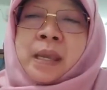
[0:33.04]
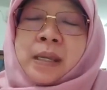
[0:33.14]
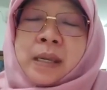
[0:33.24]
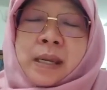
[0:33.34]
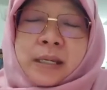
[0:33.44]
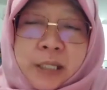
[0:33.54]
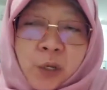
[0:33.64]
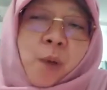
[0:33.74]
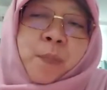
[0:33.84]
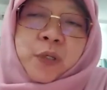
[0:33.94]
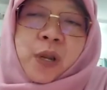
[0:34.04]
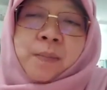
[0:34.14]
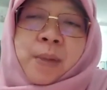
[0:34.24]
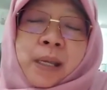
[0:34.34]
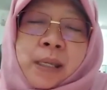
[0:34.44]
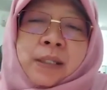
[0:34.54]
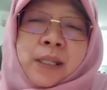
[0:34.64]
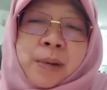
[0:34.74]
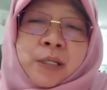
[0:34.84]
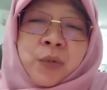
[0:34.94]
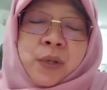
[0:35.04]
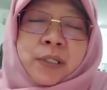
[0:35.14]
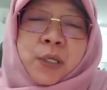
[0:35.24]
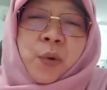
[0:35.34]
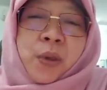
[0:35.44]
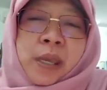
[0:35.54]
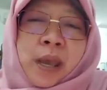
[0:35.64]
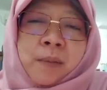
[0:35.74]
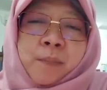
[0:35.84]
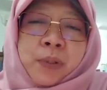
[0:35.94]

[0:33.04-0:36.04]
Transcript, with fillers: Nah, resiko operasional bank ini termasuk resiko yang